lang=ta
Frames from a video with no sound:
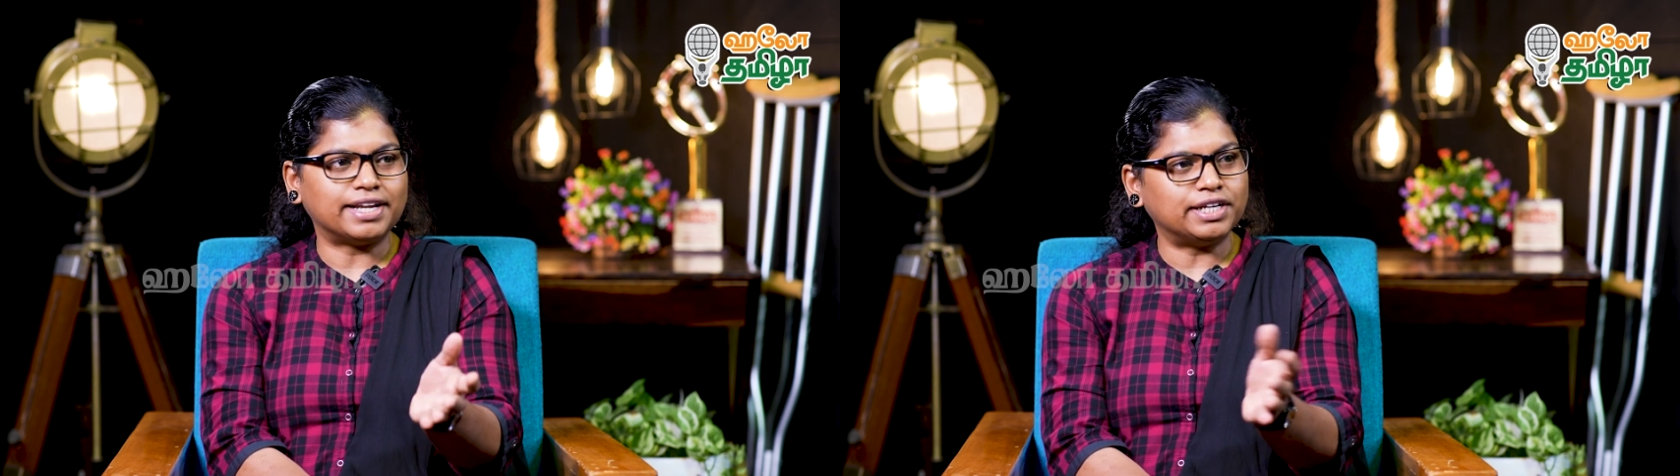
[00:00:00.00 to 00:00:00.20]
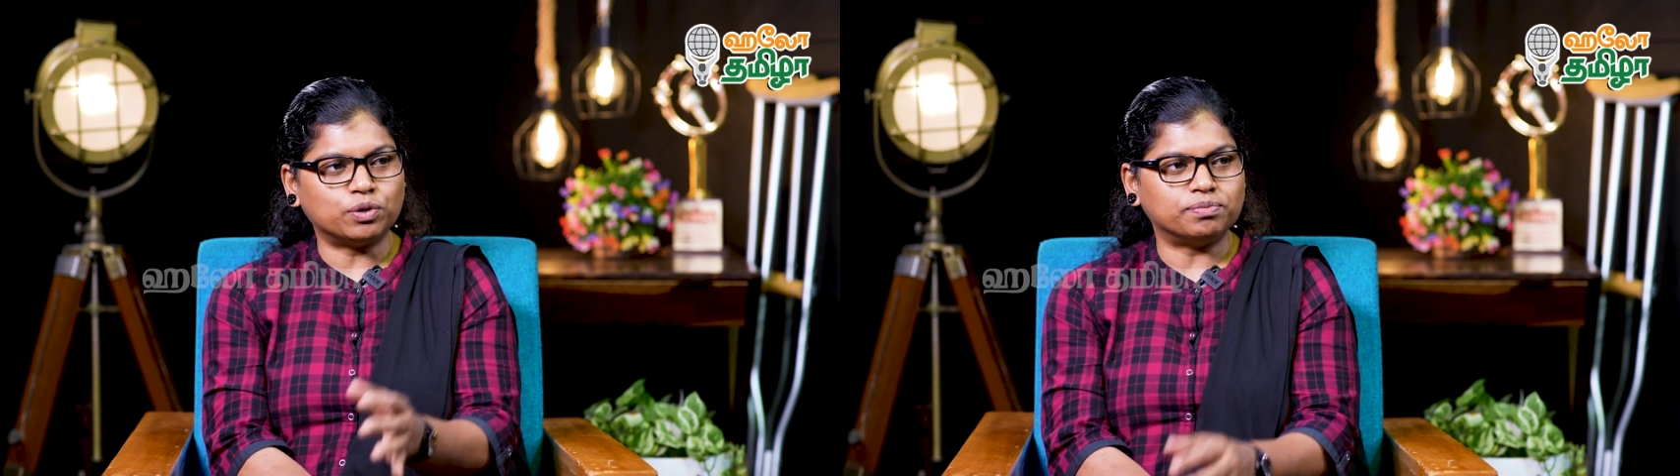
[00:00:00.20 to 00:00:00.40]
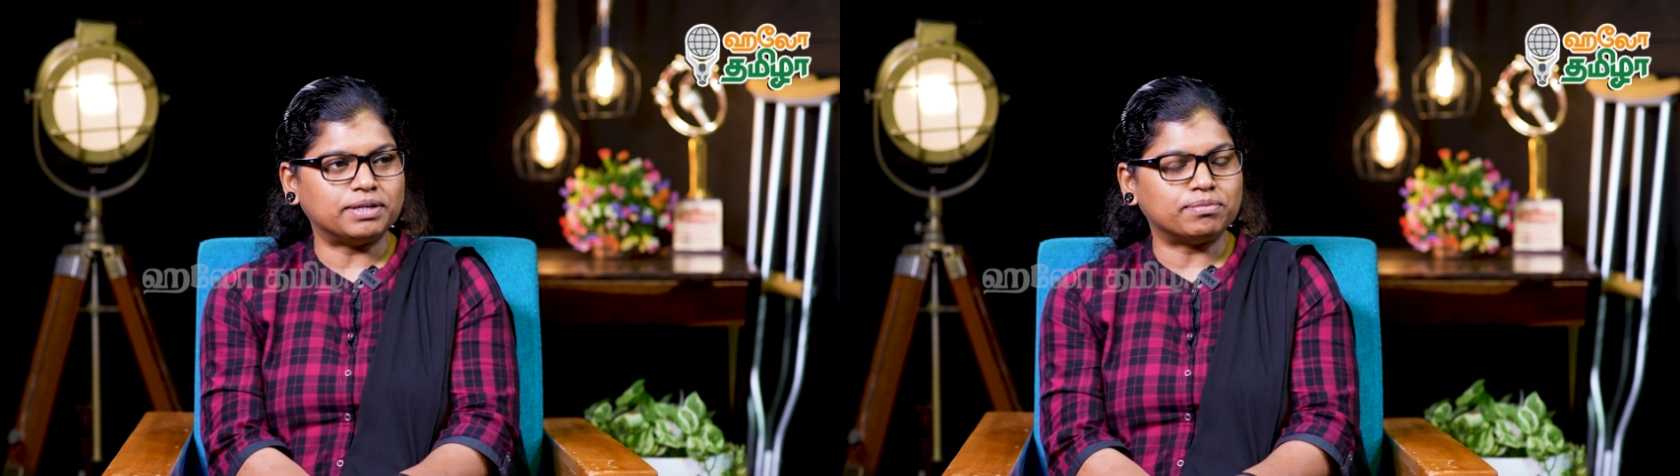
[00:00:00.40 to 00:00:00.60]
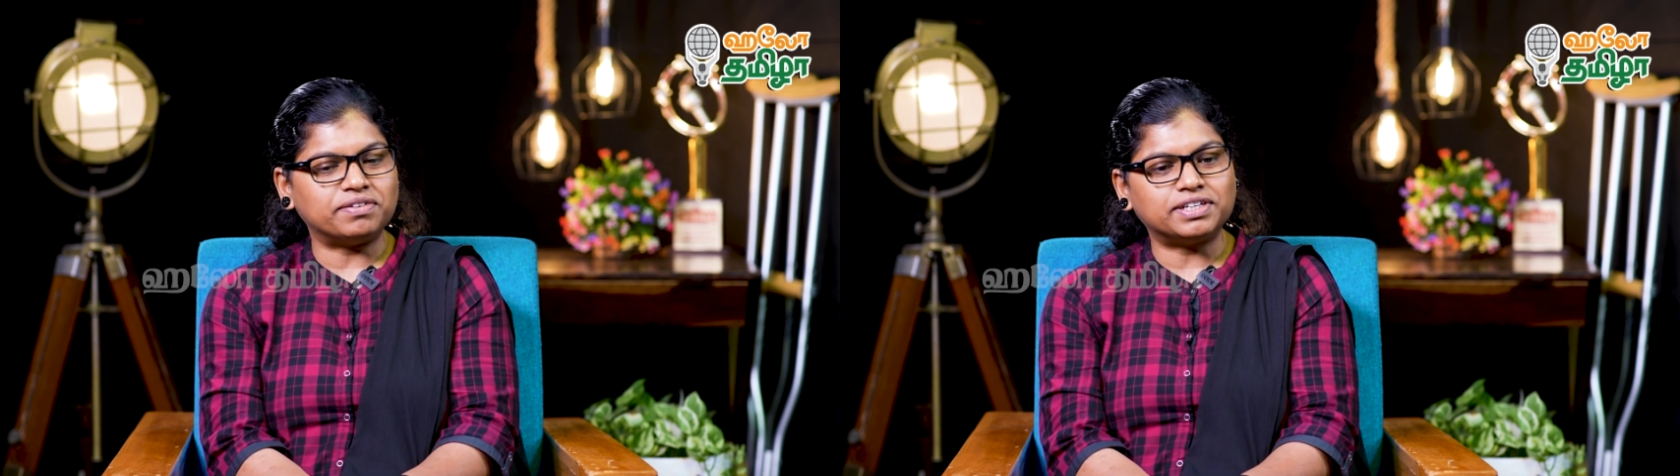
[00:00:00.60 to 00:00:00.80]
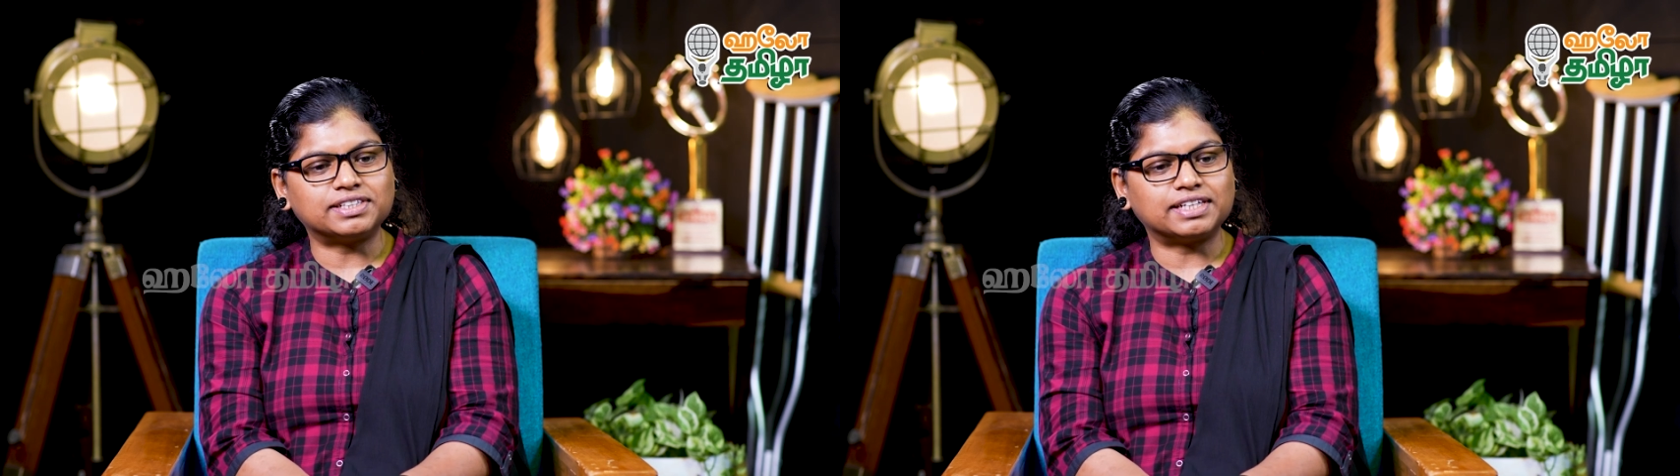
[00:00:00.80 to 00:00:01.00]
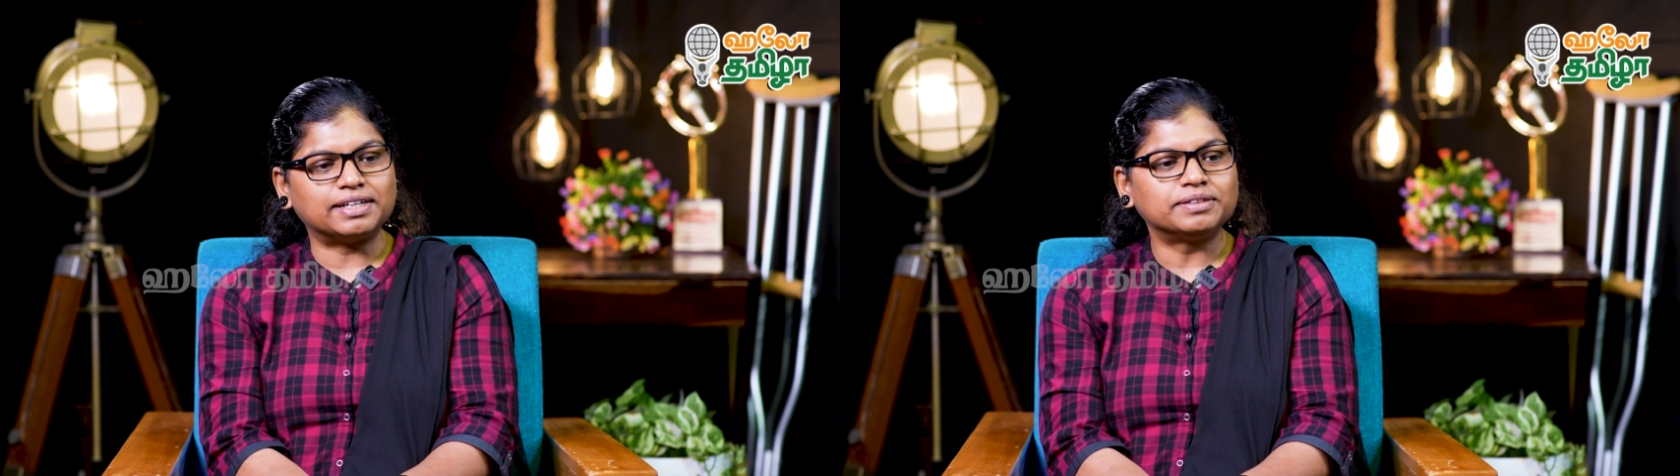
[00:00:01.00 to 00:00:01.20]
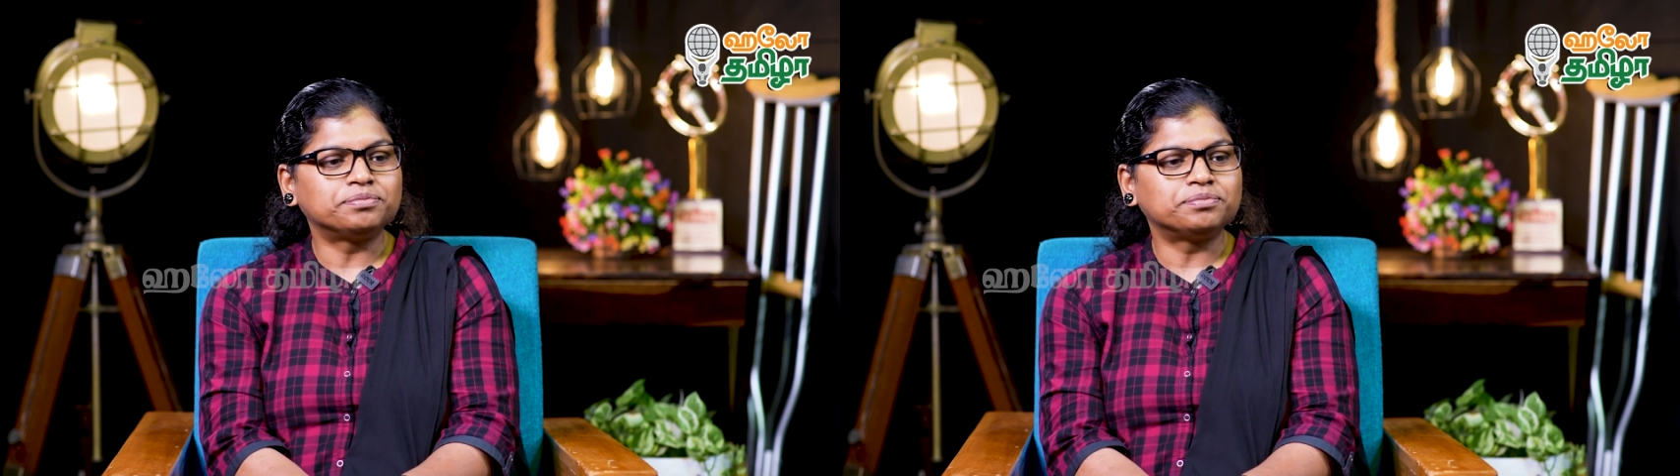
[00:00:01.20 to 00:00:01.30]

கன்னியாகுமரி மாவட்டத்தில்